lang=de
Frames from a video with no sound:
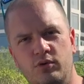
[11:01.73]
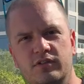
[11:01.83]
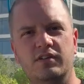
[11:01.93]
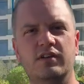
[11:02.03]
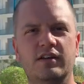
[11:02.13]

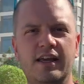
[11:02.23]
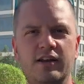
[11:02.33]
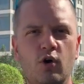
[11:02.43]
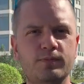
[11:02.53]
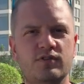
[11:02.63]
und äh,
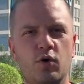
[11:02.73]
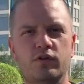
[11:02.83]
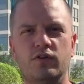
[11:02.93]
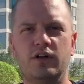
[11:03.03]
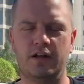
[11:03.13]
jene Option,
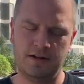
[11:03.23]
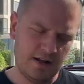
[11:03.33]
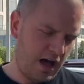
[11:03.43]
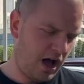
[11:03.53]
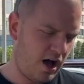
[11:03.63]
sondern
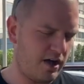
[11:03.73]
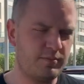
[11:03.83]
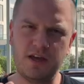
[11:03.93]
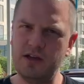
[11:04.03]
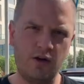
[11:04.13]

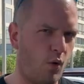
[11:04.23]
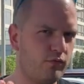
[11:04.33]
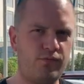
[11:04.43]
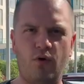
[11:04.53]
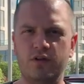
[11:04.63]
AMG
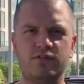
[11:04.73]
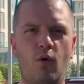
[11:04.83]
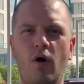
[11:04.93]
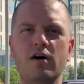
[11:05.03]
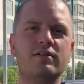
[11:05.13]
und volles
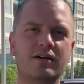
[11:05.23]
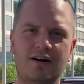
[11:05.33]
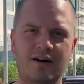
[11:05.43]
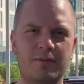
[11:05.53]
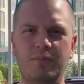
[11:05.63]
Rohr
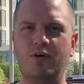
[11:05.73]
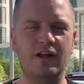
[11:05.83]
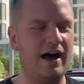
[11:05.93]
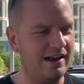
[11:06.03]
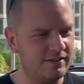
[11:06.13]
ähm, und
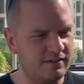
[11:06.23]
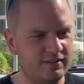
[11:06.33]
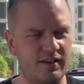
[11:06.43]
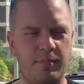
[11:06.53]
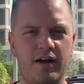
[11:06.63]
alles
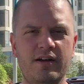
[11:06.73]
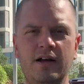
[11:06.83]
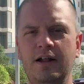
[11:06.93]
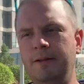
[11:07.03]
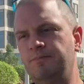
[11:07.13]
ist dabei.
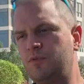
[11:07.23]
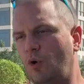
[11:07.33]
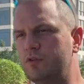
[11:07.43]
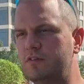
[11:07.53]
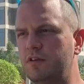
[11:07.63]

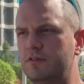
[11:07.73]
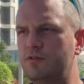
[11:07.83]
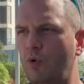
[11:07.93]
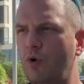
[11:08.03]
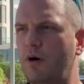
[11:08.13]
Und
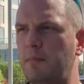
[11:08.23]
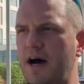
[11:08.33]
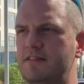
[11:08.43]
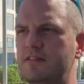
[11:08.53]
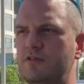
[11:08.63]
so
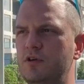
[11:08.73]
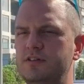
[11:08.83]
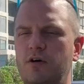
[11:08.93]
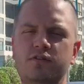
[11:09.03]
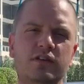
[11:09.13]
macht es
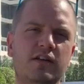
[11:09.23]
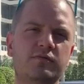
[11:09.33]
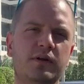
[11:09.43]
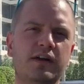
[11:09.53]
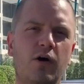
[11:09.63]
natürlich auch Sinn,
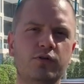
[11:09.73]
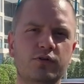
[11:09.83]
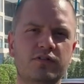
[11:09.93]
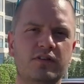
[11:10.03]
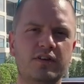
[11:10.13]
dass man die
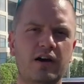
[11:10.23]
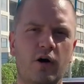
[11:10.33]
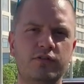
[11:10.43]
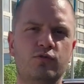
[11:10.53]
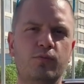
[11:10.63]
Autos hier
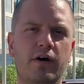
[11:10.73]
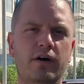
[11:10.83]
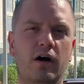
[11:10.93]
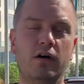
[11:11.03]
aus Dubai